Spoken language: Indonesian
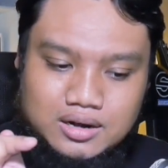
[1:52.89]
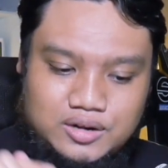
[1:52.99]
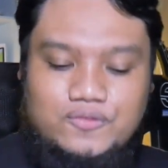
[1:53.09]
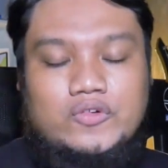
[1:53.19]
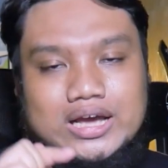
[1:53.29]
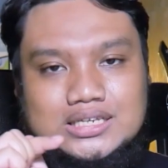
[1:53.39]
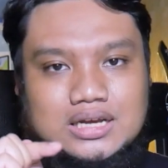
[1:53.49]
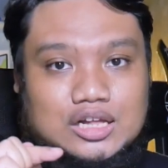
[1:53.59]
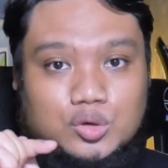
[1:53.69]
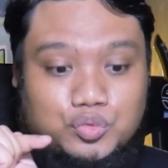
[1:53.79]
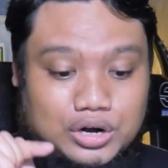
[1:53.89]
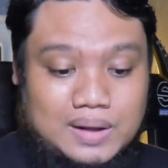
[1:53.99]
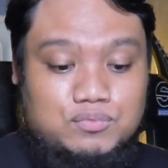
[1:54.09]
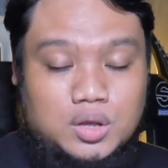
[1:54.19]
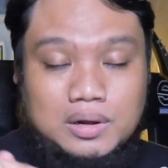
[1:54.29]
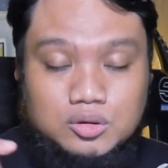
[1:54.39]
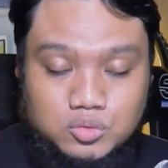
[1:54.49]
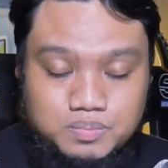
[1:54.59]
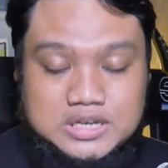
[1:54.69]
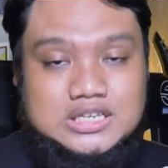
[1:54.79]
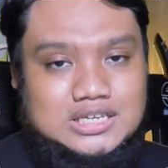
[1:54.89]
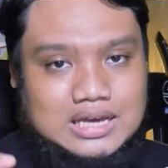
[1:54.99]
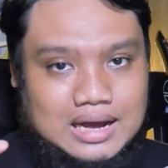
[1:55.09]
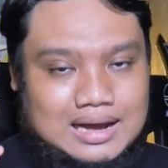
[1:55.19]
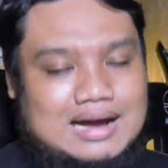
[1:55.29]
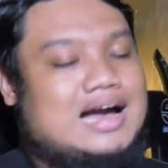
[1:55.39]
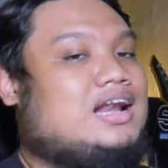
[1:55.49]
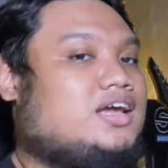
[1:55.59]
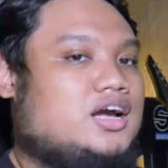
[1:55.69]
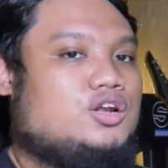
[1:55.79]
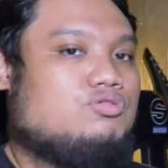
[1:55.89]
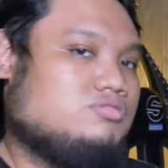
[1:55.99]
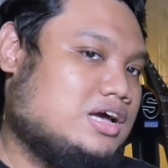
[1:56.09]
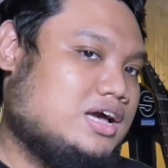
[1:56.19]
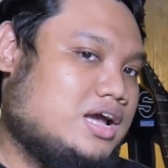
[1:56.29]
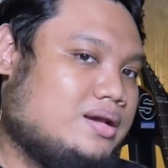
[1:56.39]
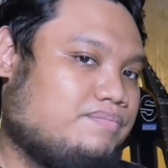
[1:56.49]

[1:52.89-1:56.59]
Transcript: device ataupun laptop ataupun PC yang kalian gunakan digunakan.